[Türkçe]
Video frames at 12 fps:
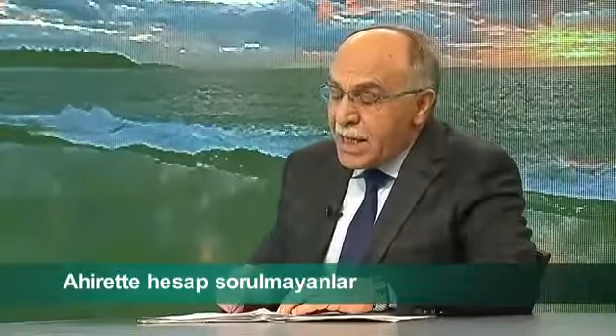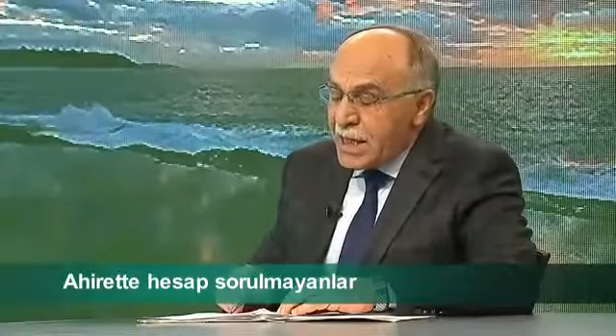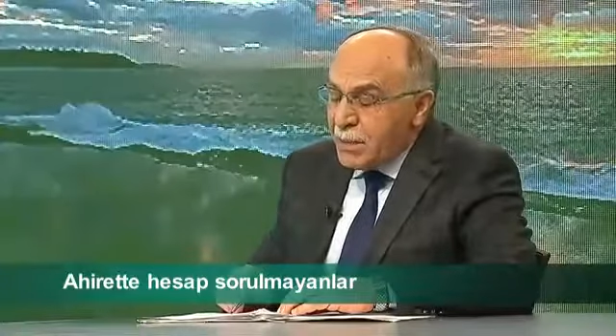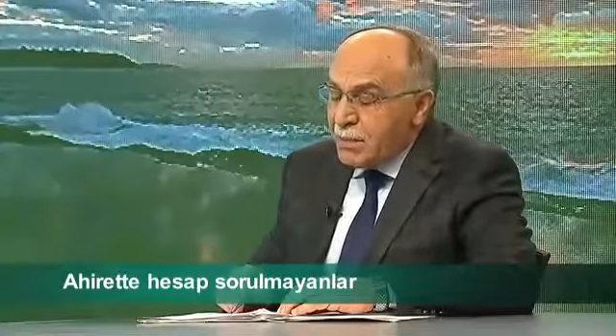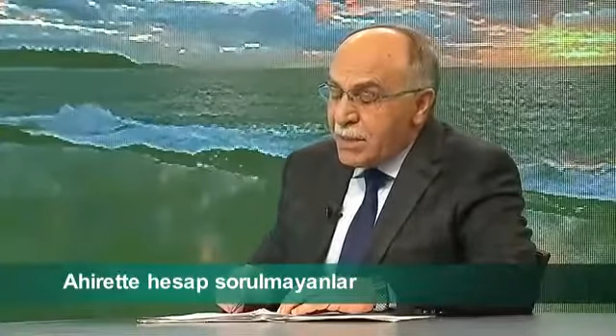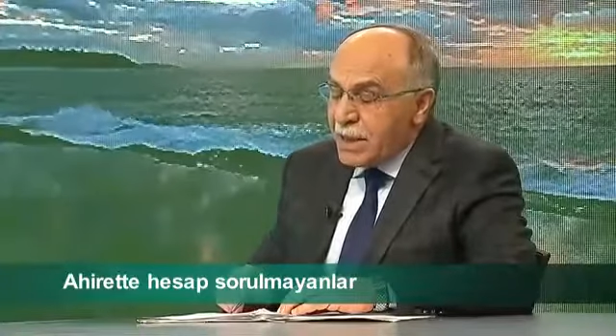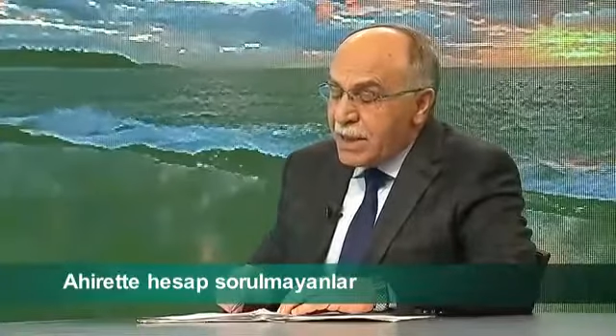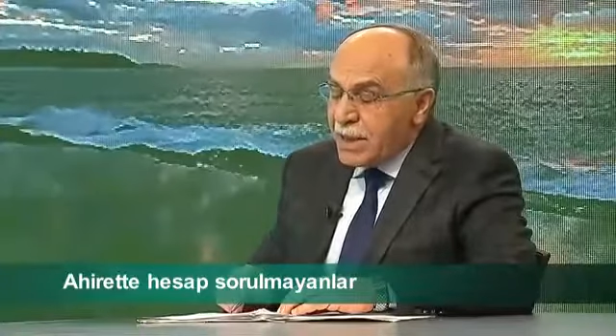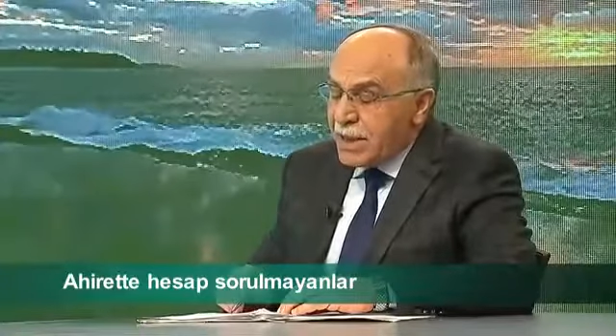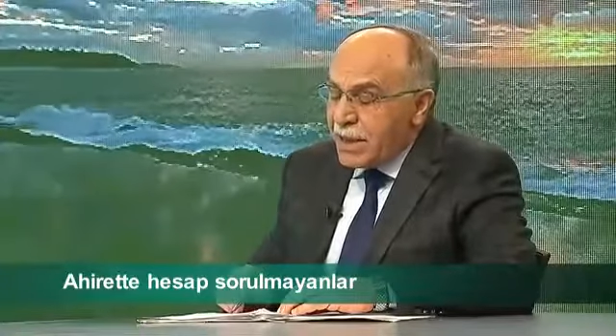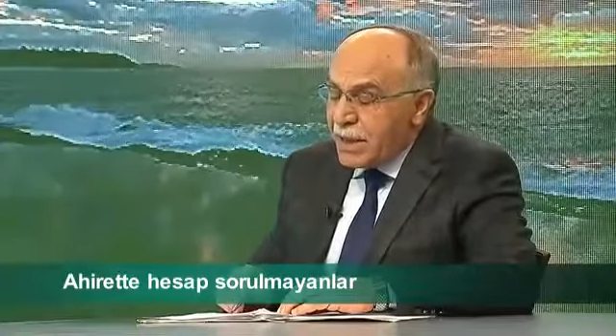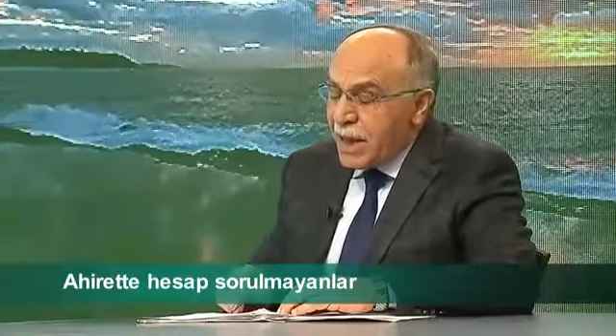Şimdi
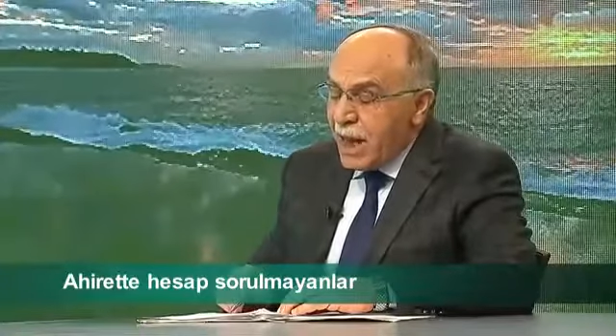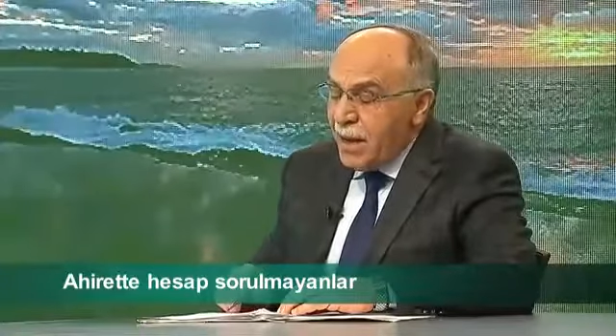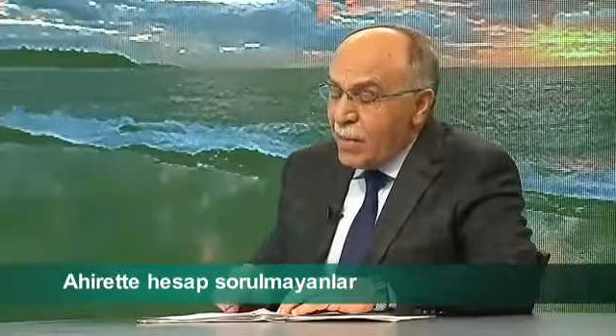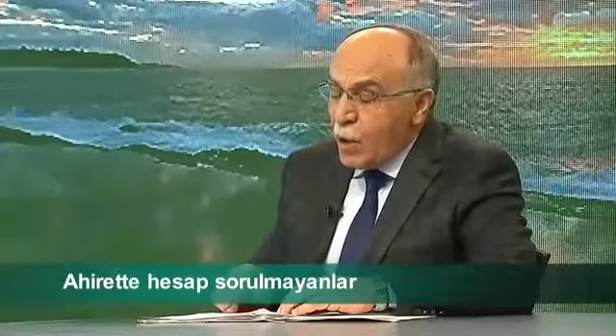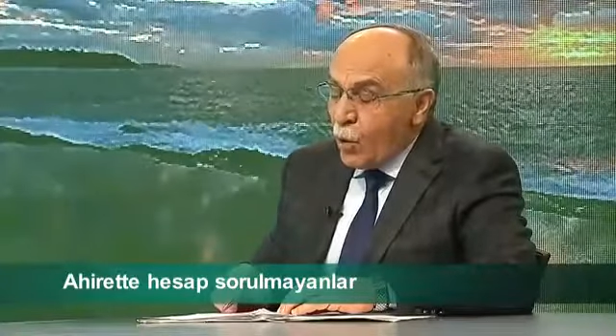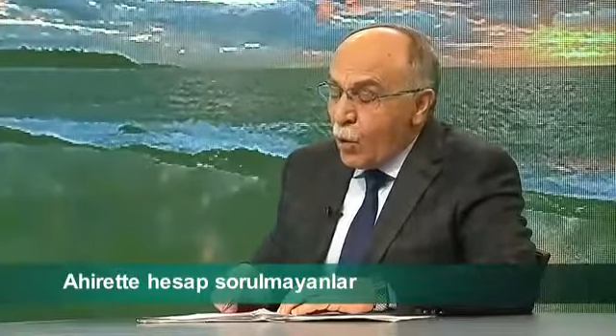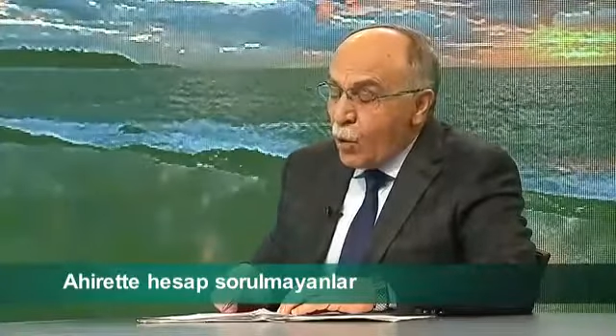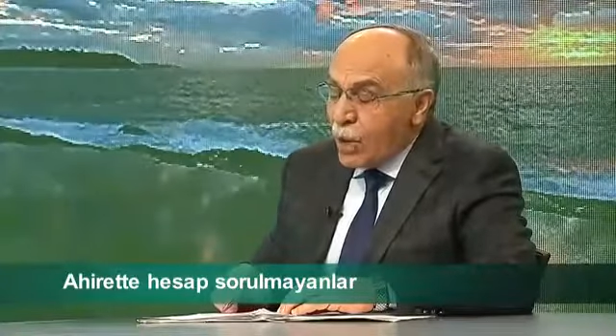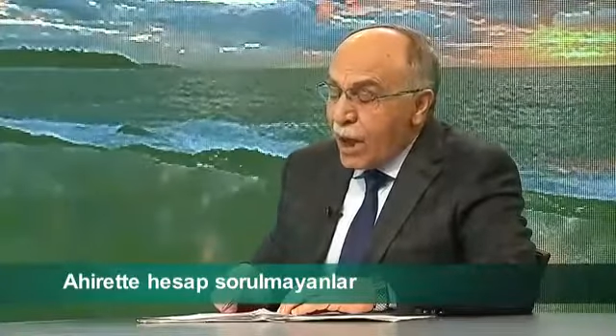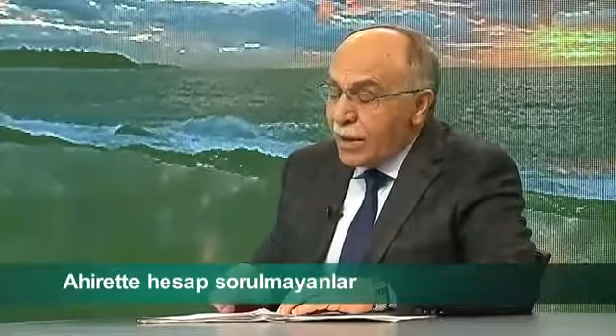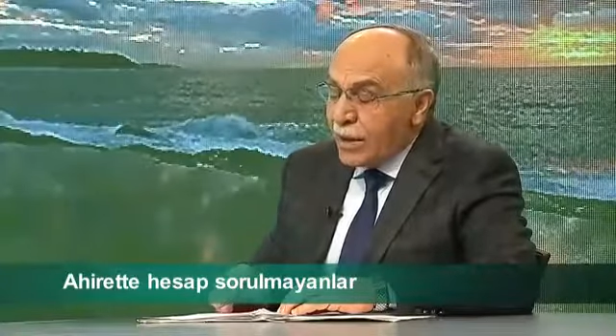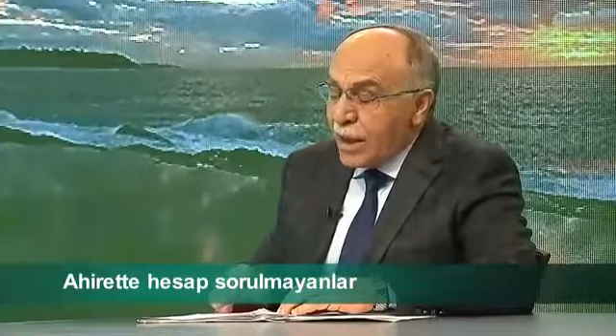size
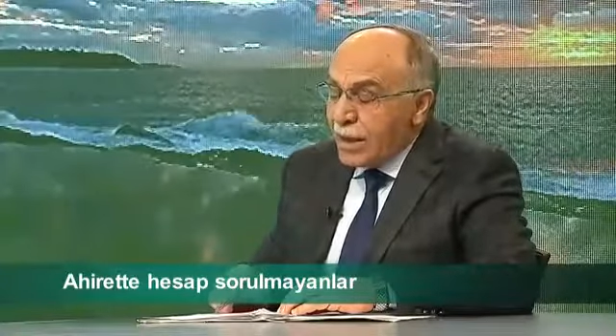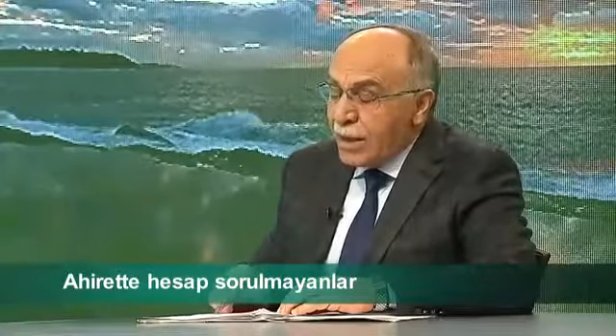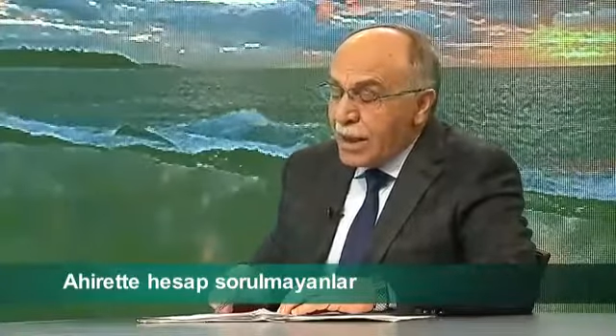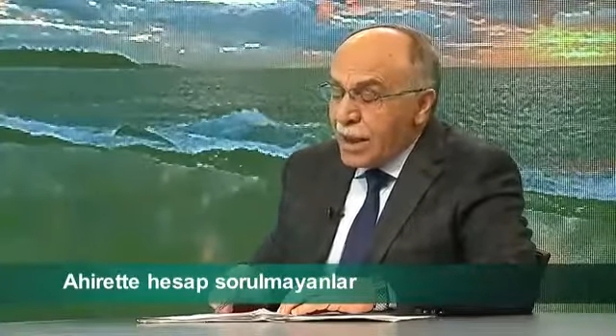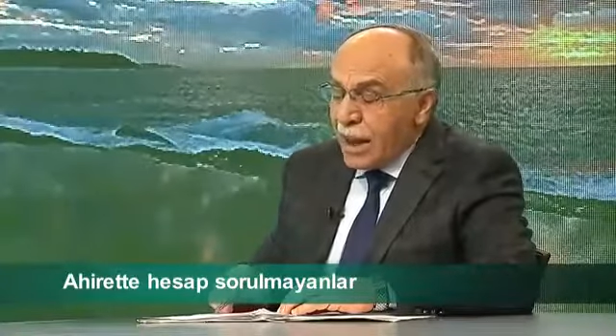uyanları da